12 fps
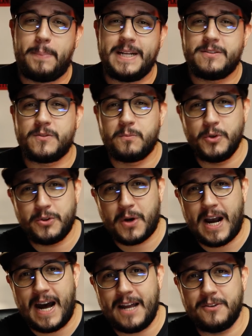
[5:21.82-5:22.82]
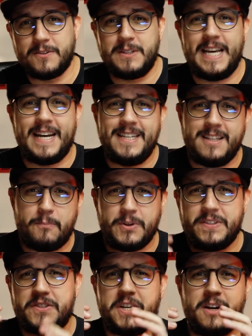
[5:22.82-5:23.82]
preços muito caros e aí
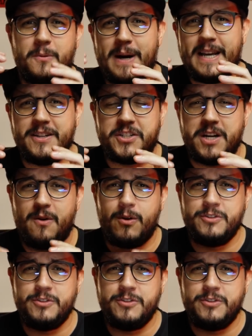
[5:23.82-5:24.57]
depois você chega numa região